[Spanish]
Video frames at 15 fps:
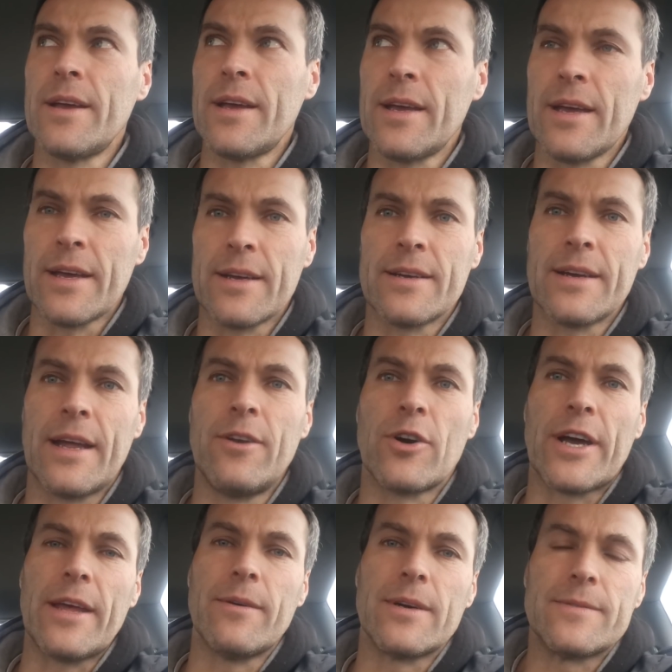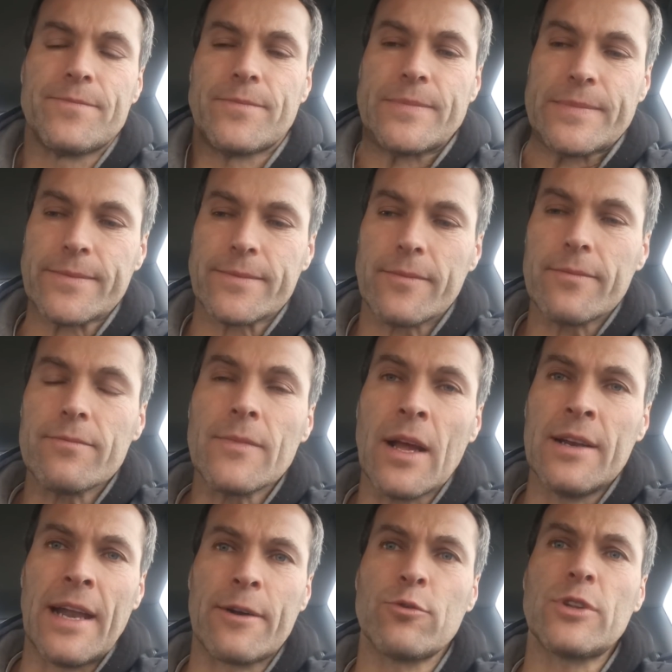en, lo que iba.
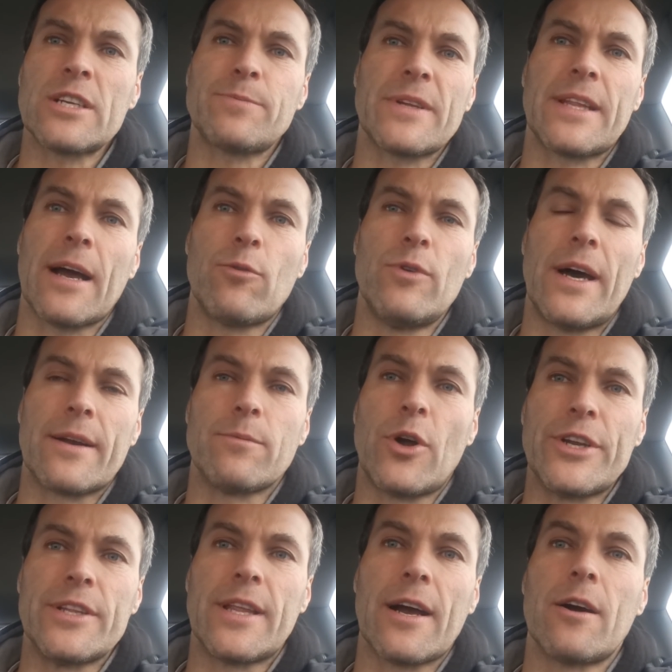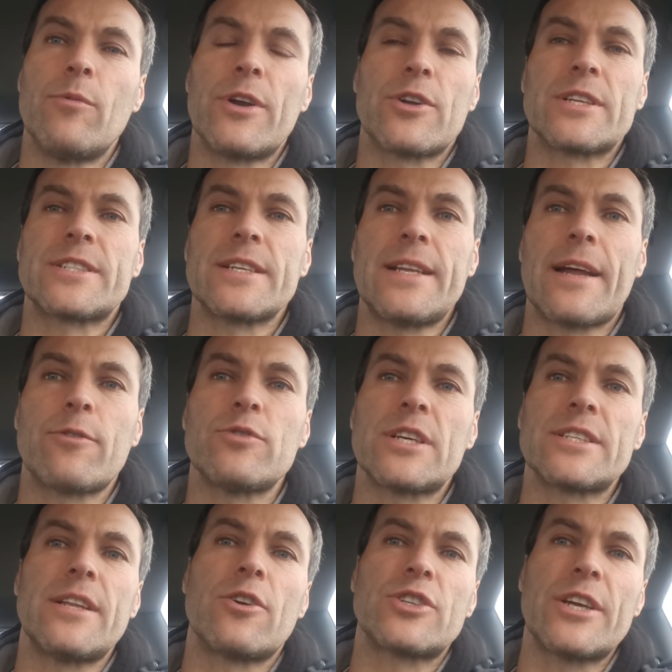La ruta espectacular, bonita, como las
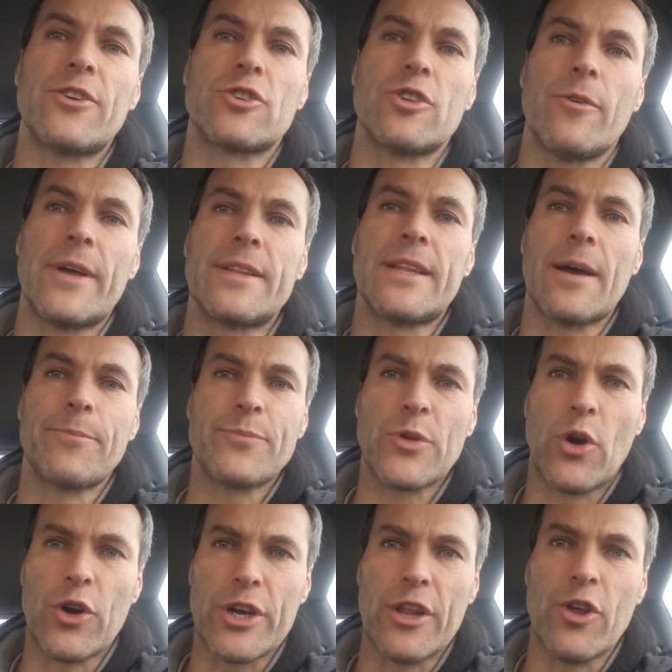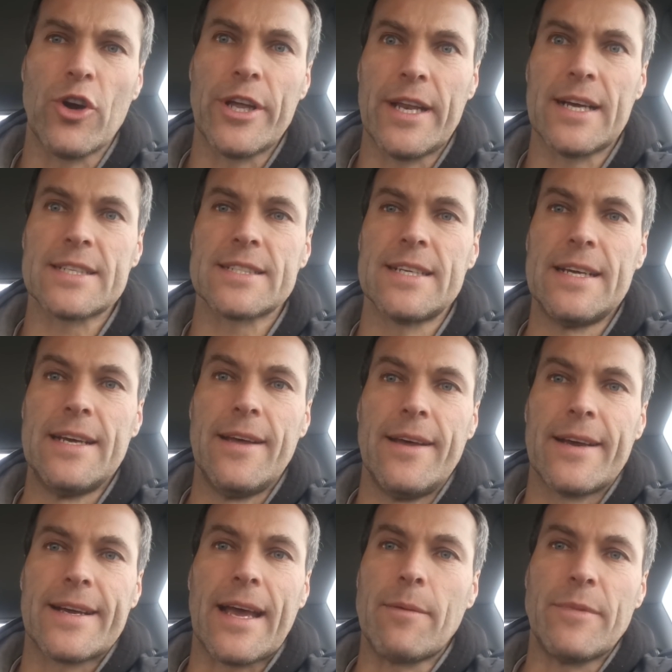rutas de los años 90. Corredoiras,
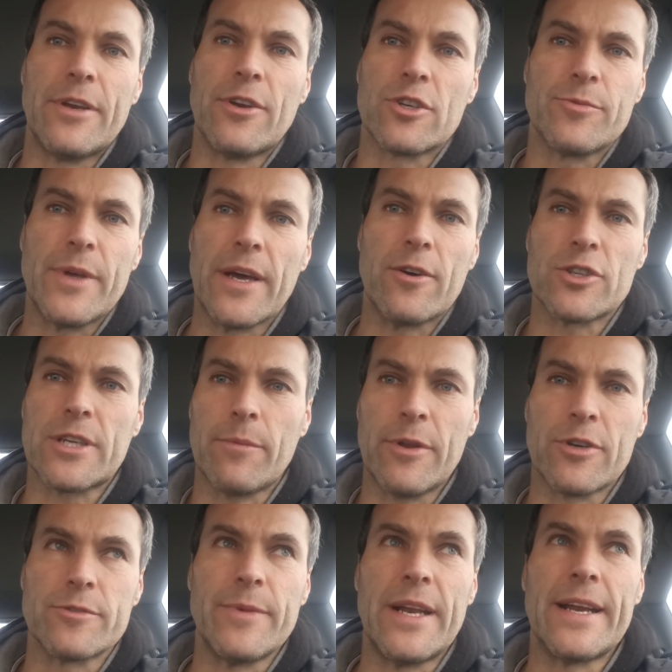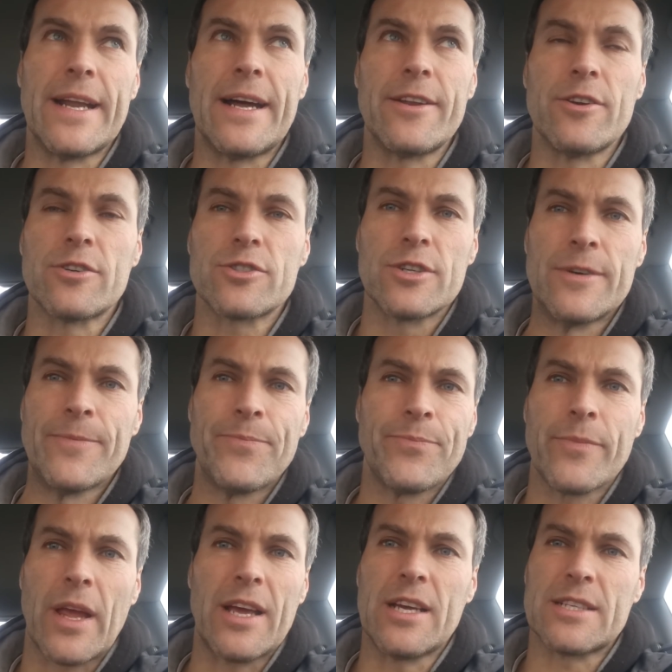caminos viejos, caminos milenarios.
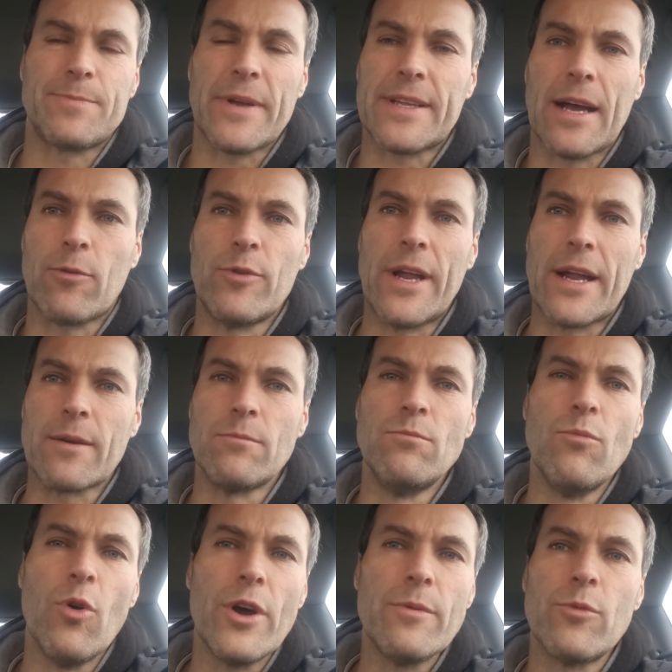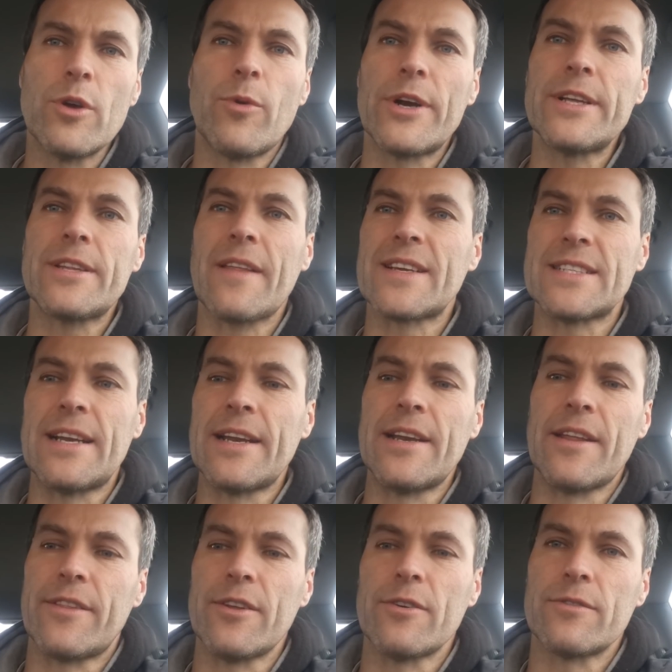Espectacular, muy, muy bonita desde el
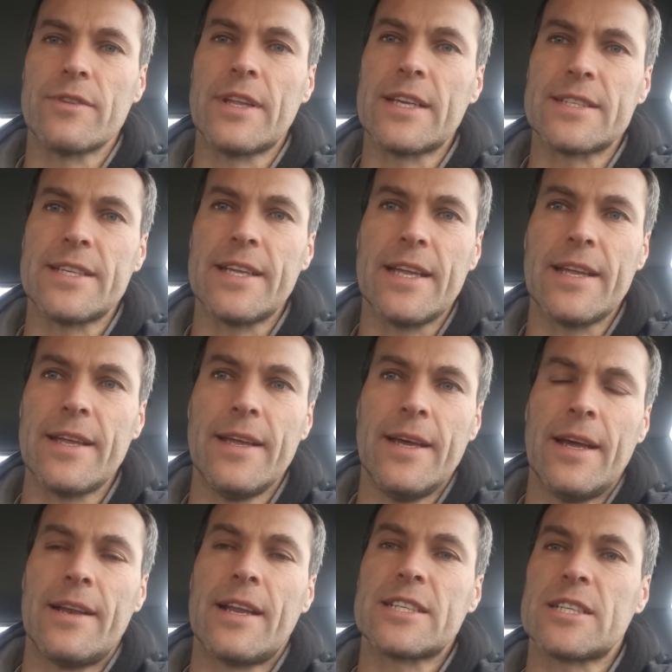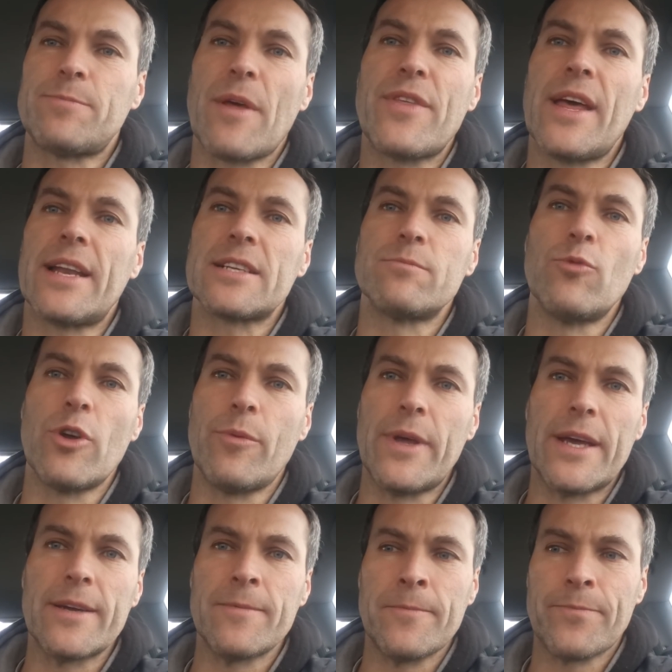inicio. Desde las especiales muy
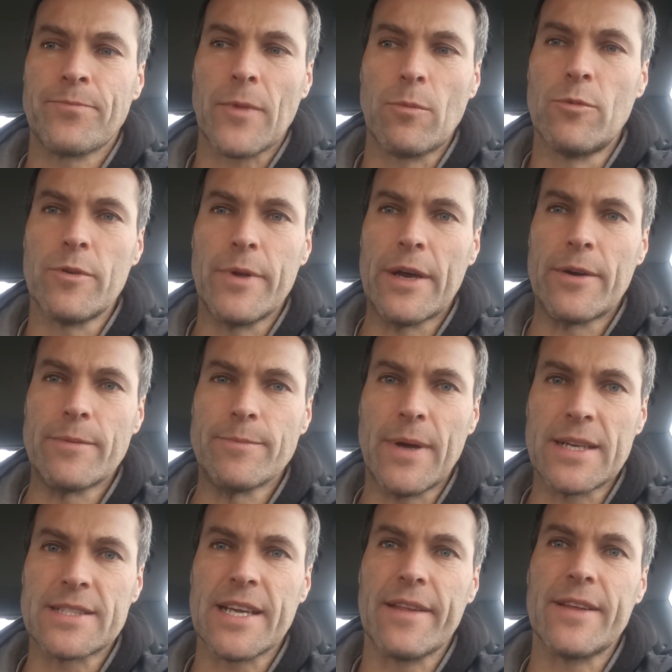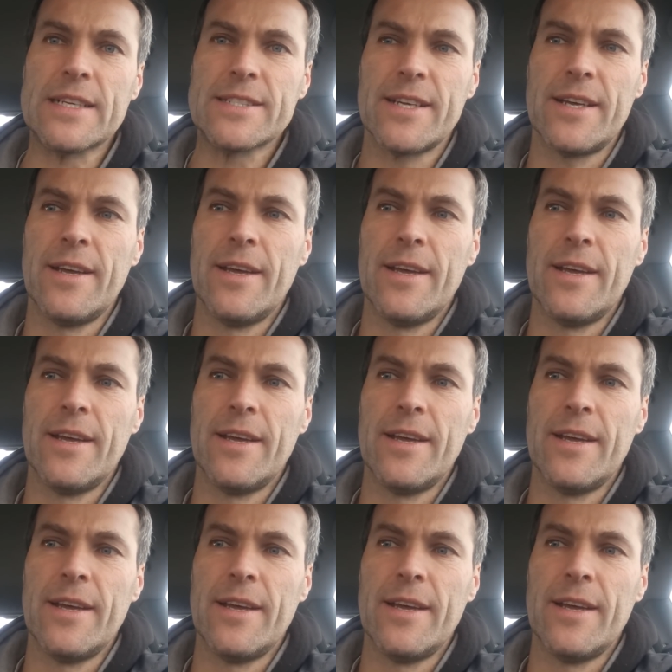bien, muy bien pensadas.